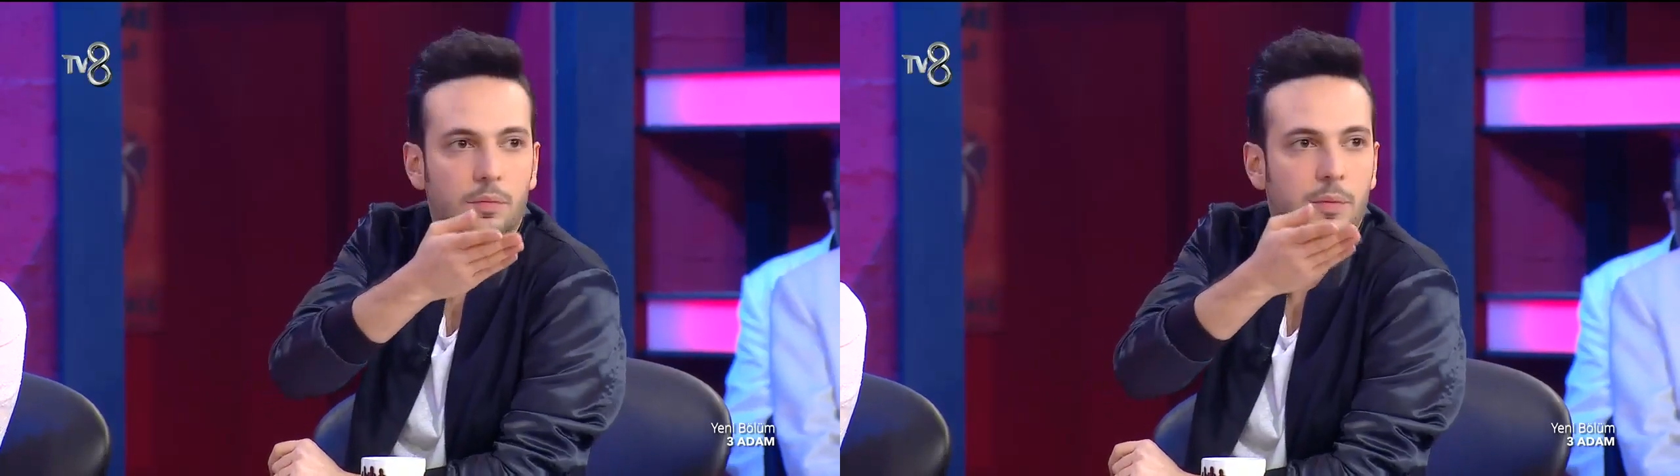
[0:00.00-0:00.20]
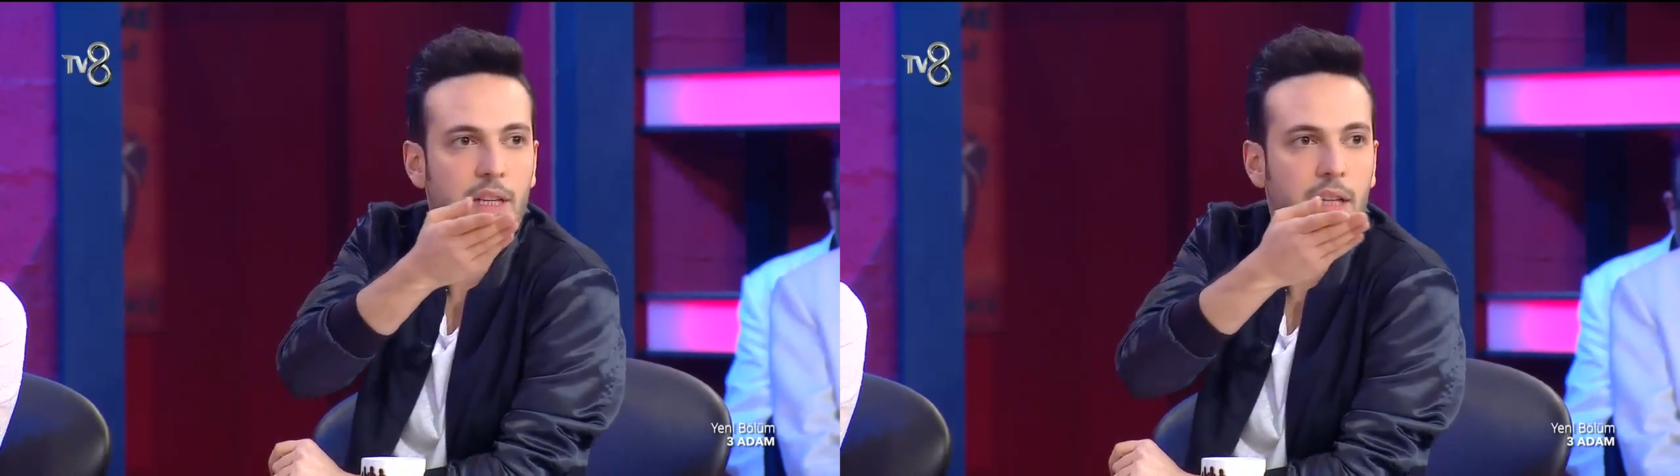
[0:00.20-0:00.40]

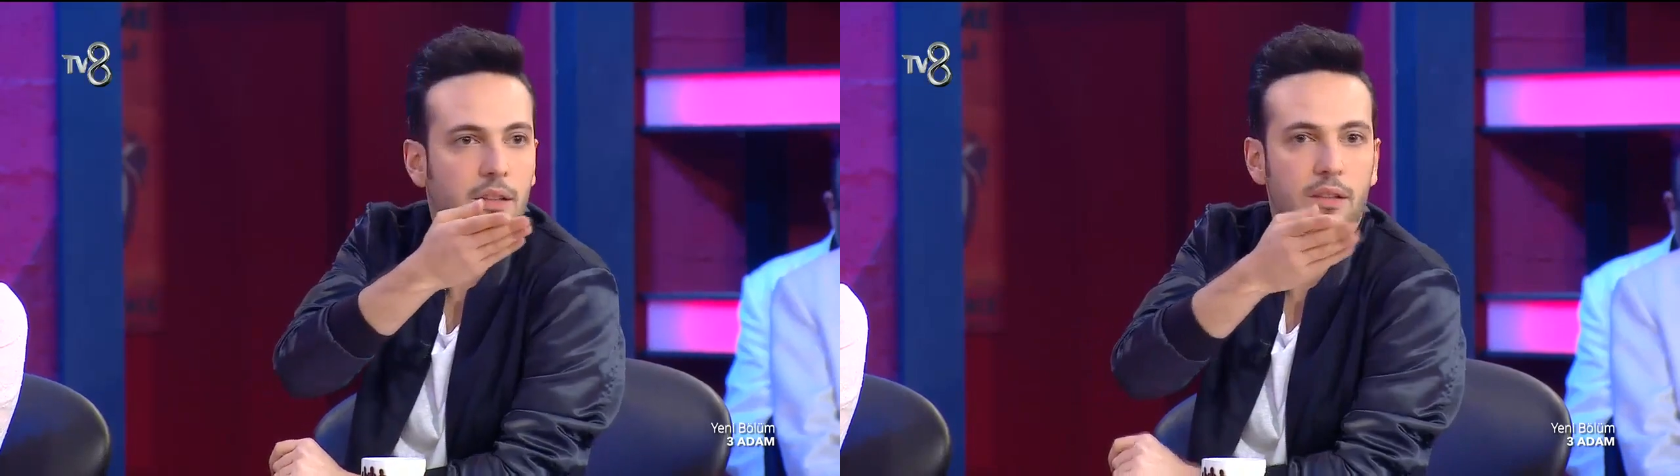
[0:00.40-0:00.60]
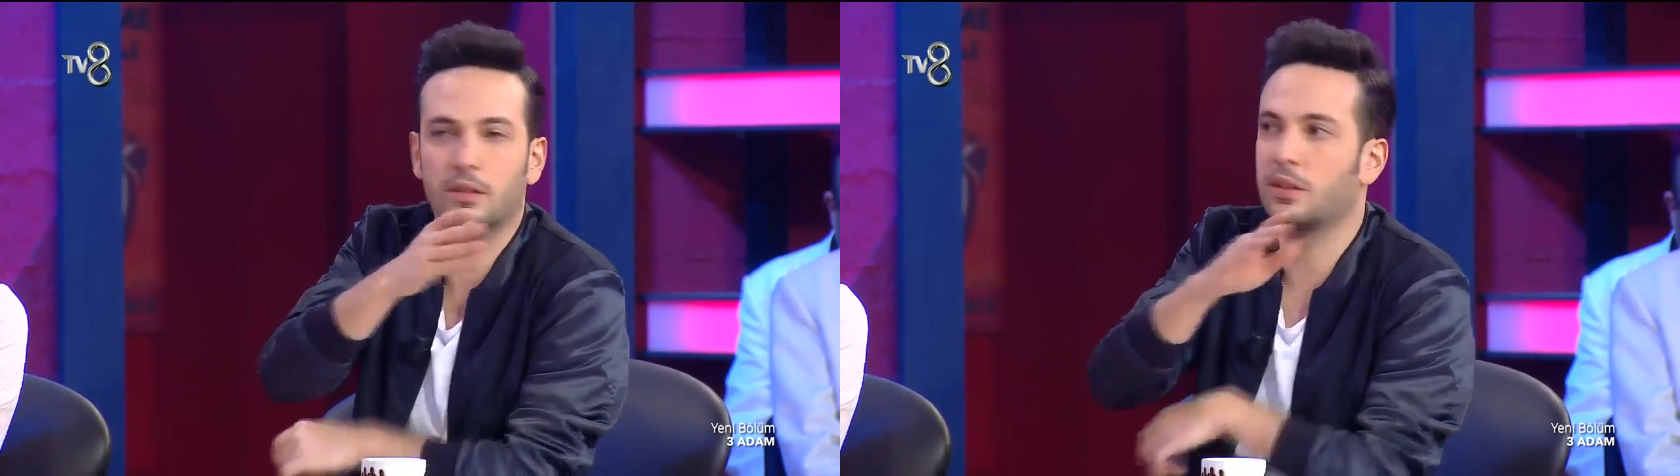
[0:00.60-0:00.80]
millet. Böyle
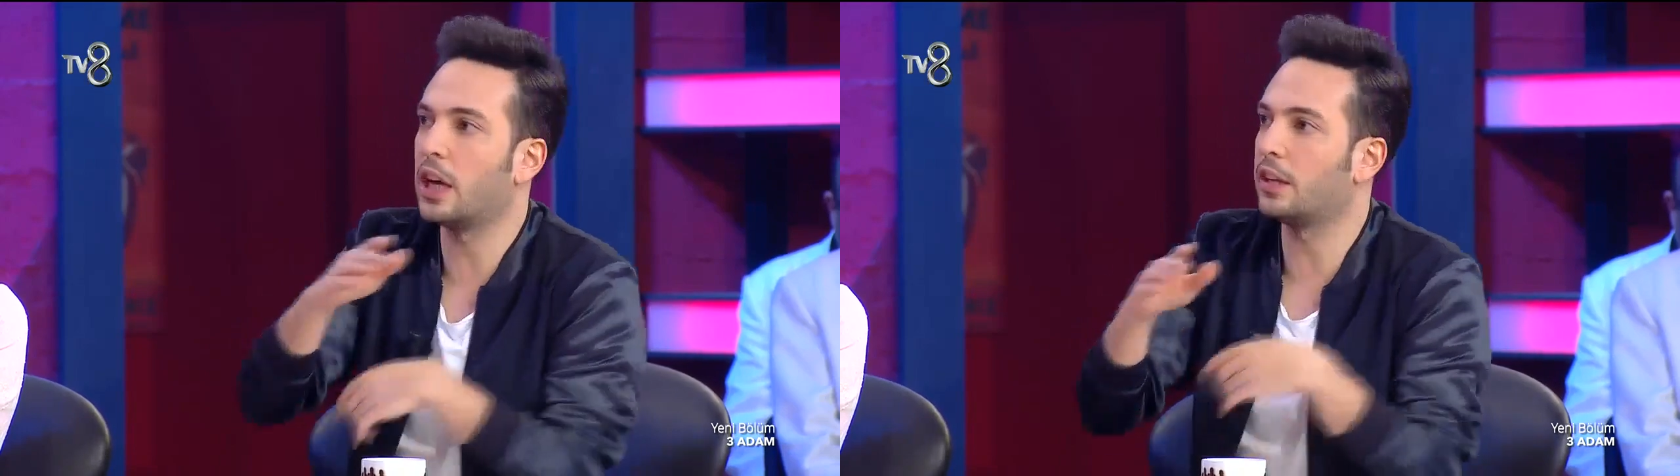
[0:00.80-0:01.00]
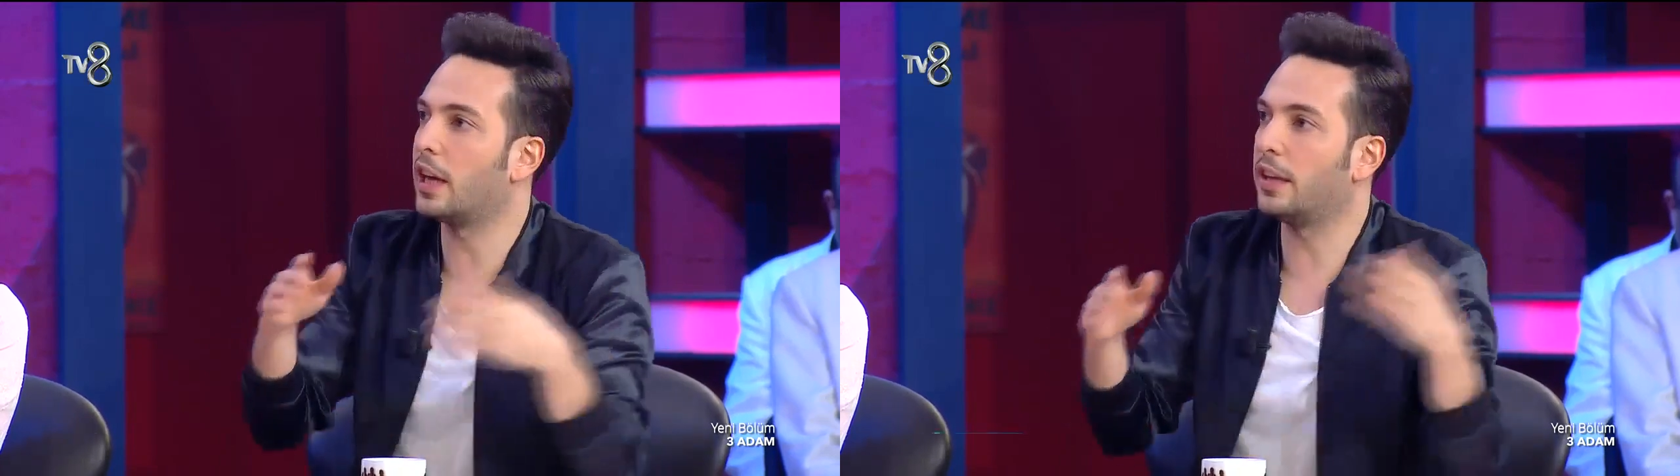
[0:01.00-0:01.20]
bir şey yok
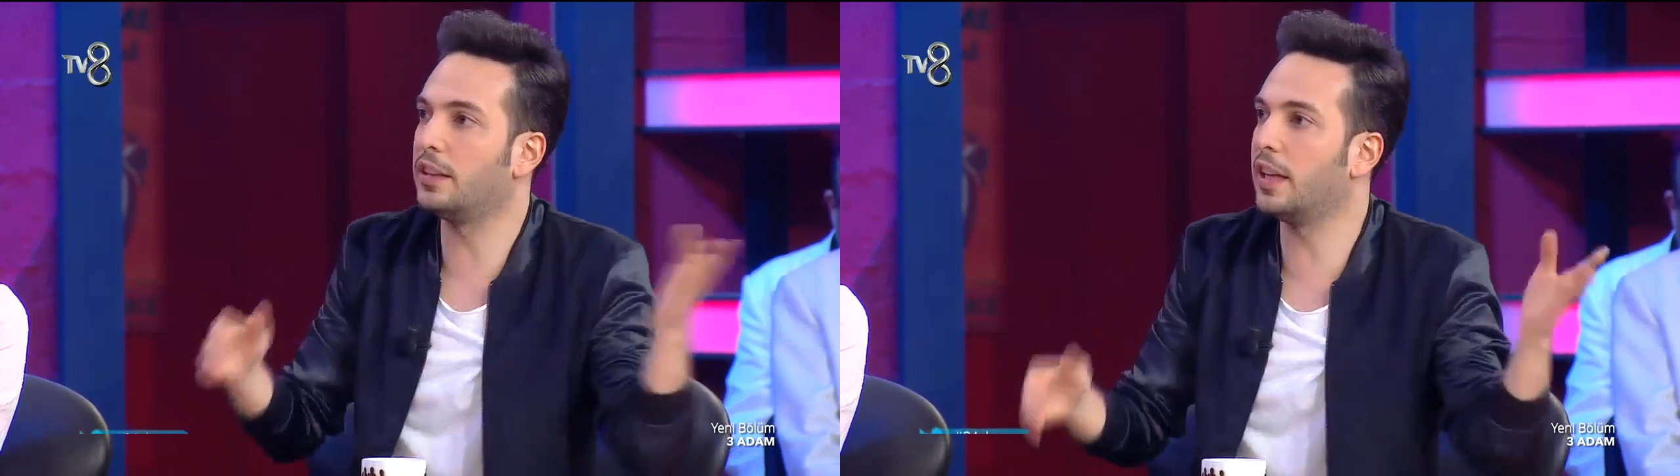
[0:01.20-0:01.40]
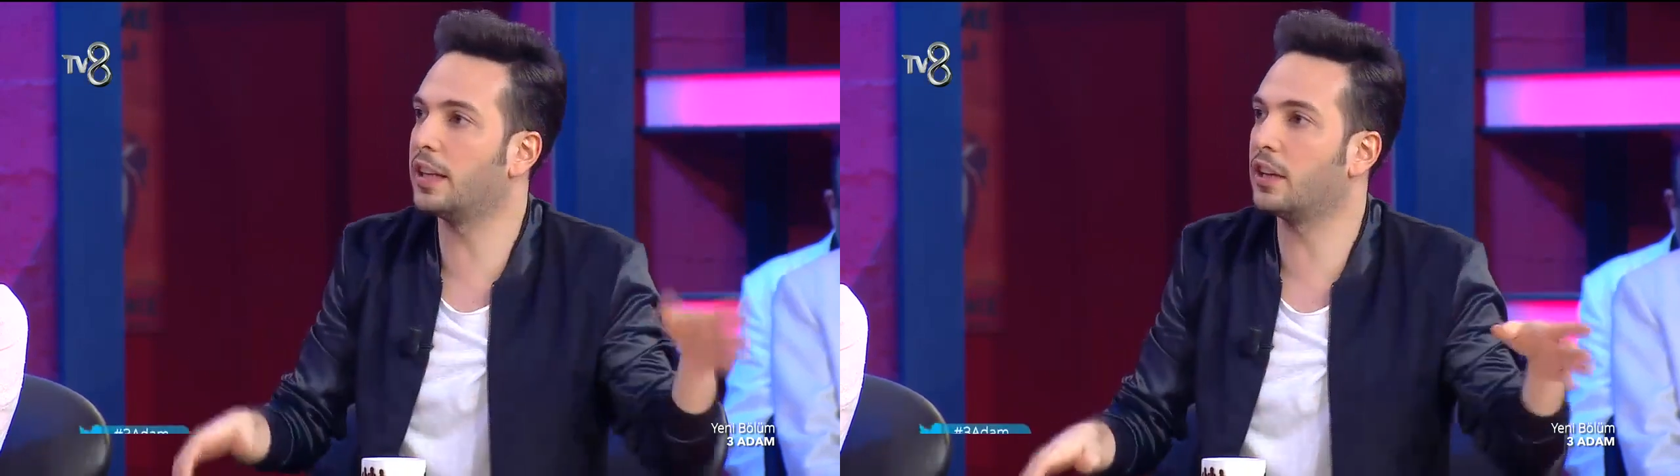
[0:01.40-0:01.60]
abi.
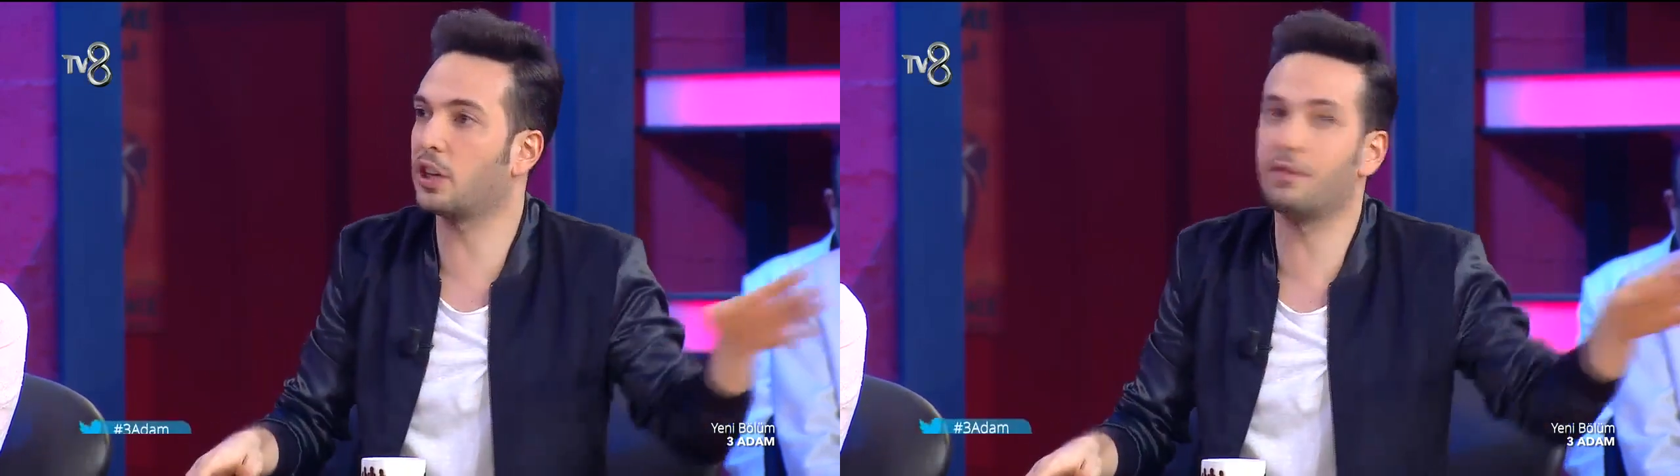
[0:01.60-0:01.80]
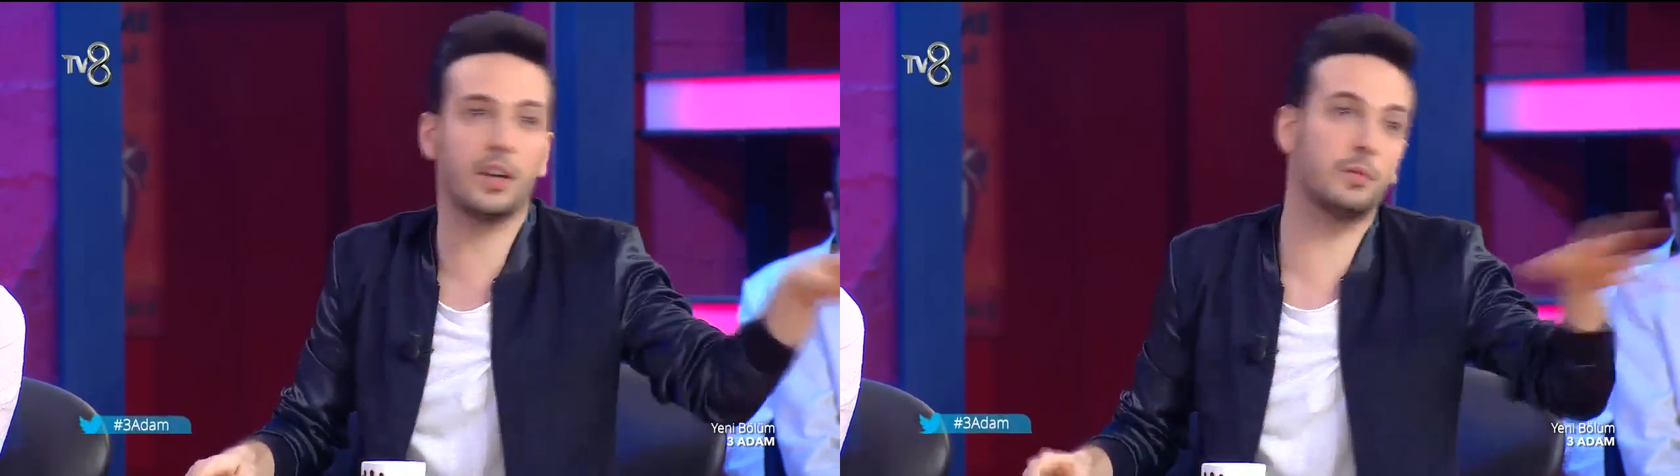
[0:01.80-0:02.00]
Kendinden
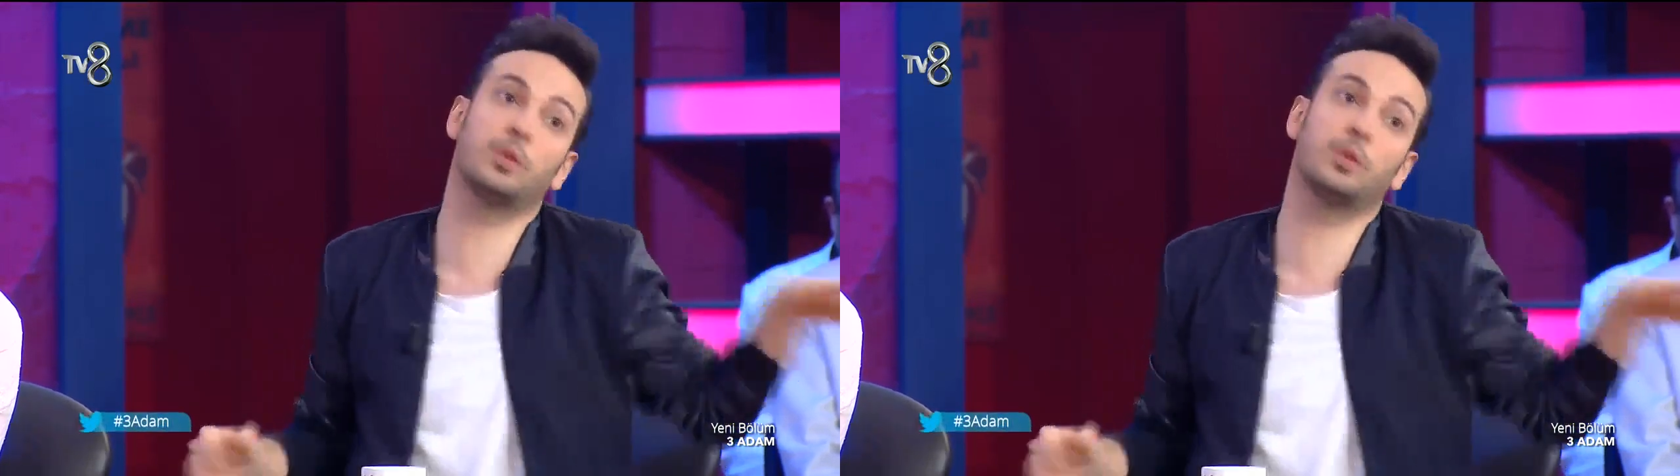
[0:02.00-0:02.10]
geçen var